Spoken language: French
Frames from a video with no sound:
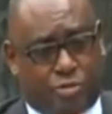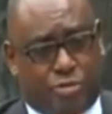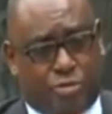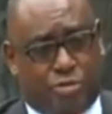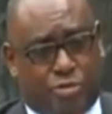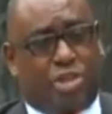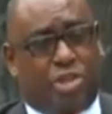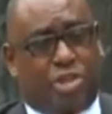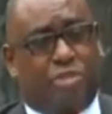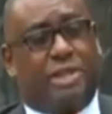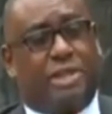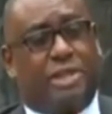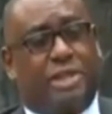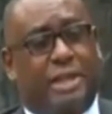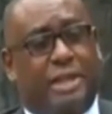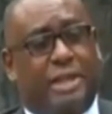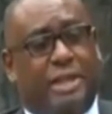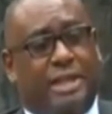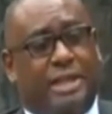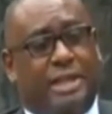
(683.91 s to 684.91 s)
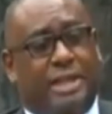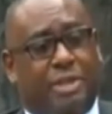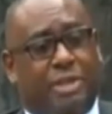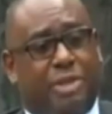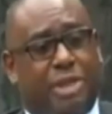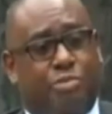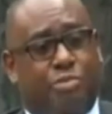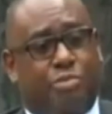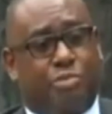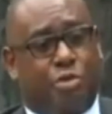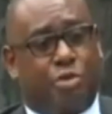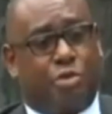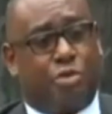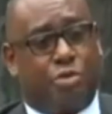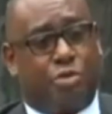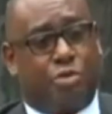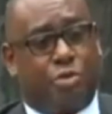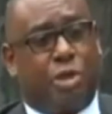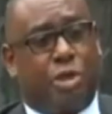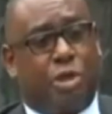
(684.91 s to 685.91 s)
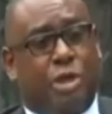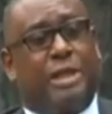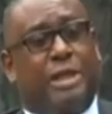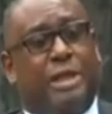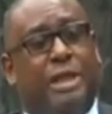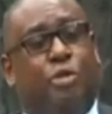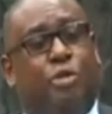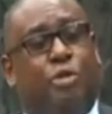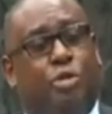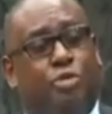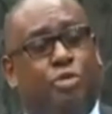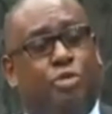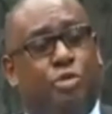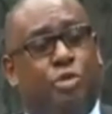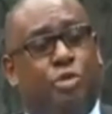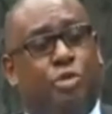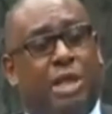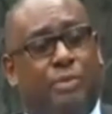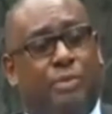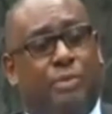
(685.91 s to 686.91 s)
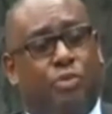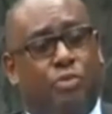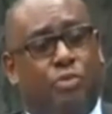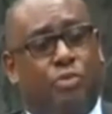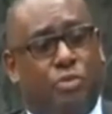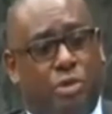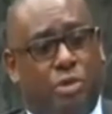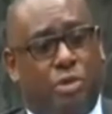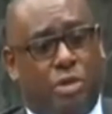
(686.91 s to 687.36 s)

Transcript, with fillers: du chef de l'État a été prise pour que la contribution du Cameroun